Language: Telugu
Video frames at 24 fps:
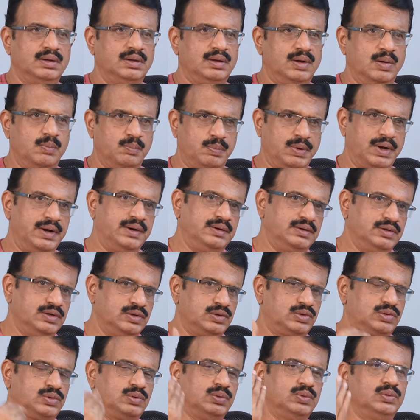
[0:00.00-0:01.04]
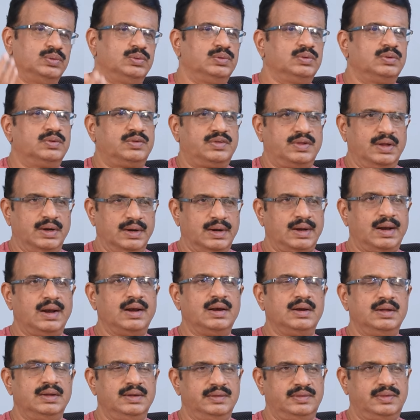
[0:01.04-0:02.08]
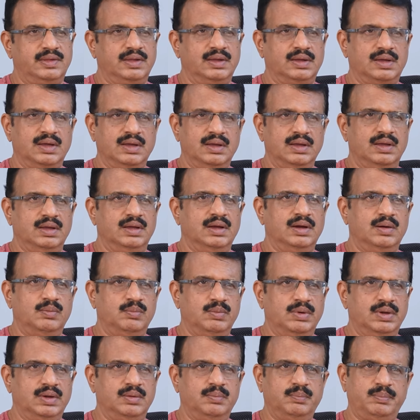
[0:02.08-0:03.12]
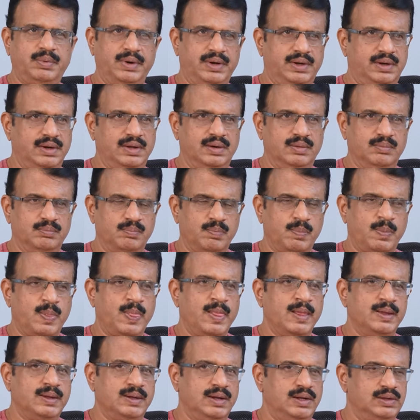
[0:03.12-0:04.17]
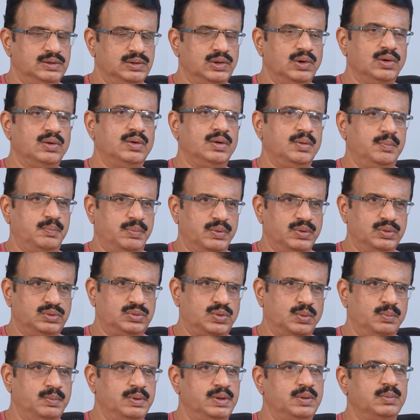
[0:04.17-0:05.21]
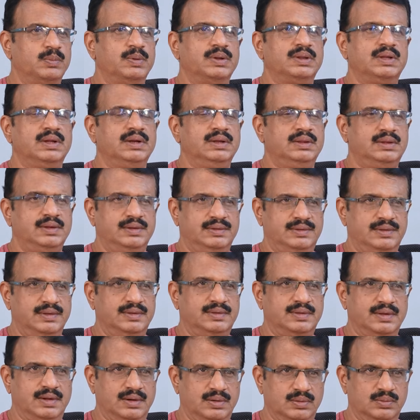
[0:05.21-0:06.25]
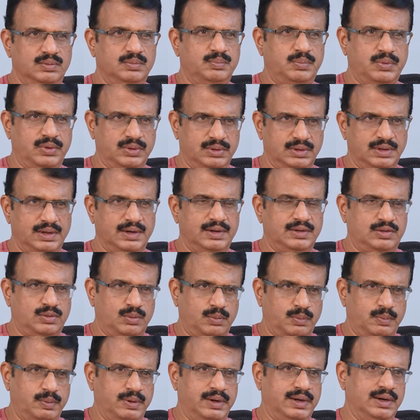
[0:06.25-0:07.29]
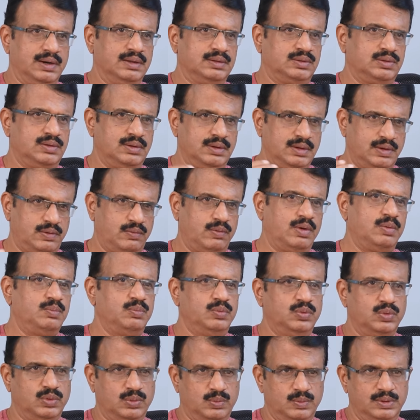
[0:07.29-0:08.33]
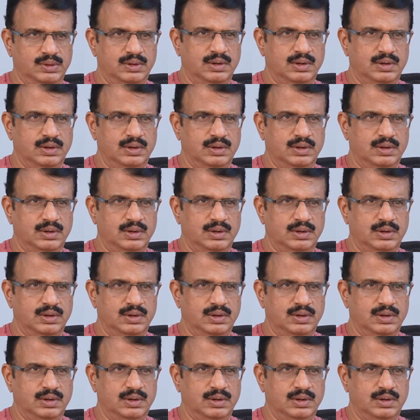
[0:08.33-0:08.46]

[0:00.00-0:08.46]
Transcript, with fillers: కంప్లైంట్ చేస్తూ సెంట్రల్ ఈసీకి ఆమె పెట్టారు అందులో ఇప్పుడు తొమ్మిది మందిని తీసేశారు పురంధరేశ్వరం పెట్టిన ఇరవై మూడు